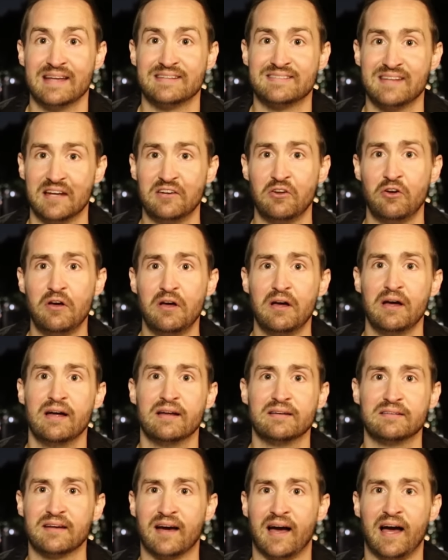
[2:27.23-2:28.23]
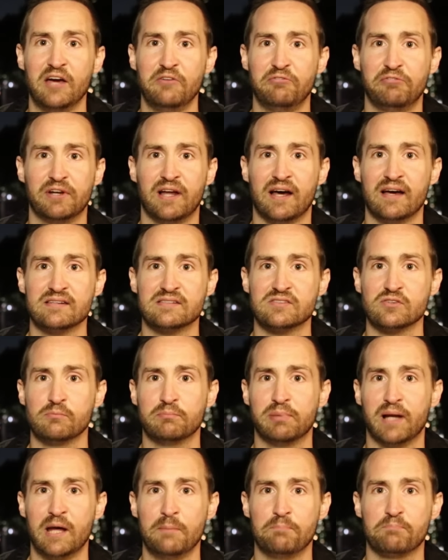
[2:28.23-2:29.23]
Dennoch, die reife
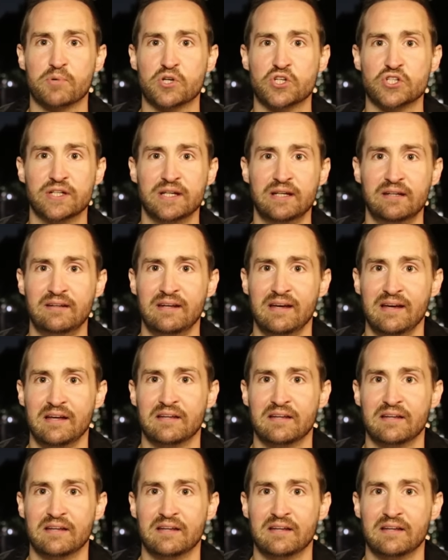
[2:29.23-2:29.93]
Leistung bleibt bestehen,